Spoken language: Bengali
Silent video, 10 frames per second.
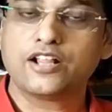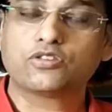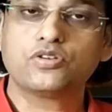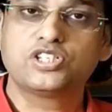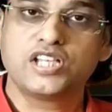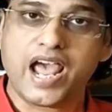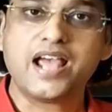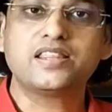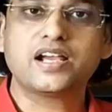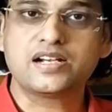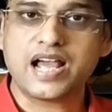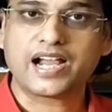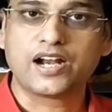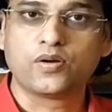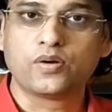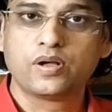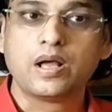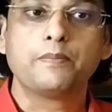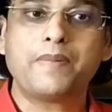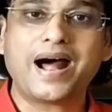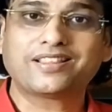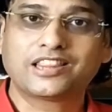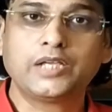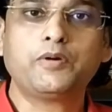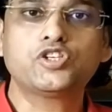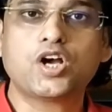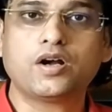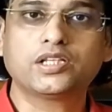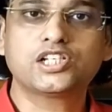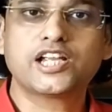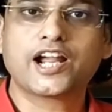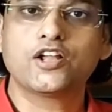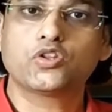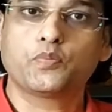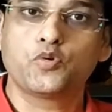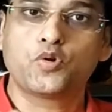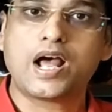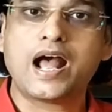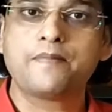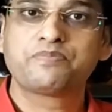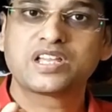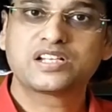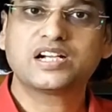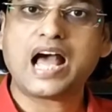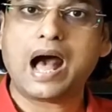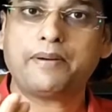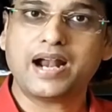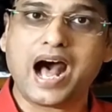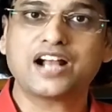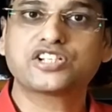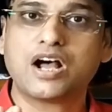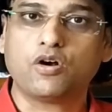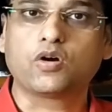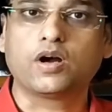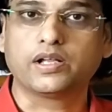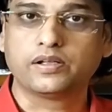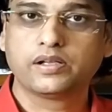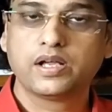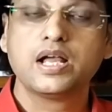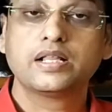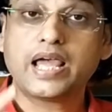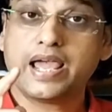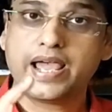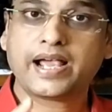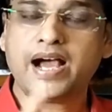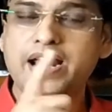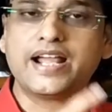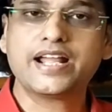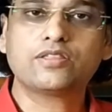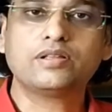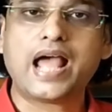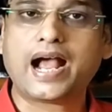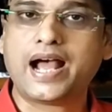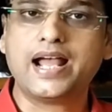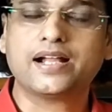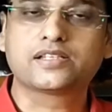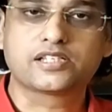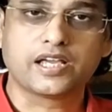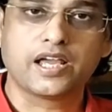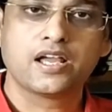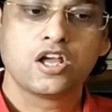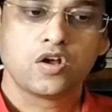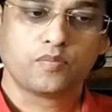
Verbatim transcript: কিন্তু যেই দিক না কেন পার্থিব জগতে সে কিন্তু পুনরায় সেটা আবার আশাও করে তাই এখানে কিন্তু দেখা যাচ্ছে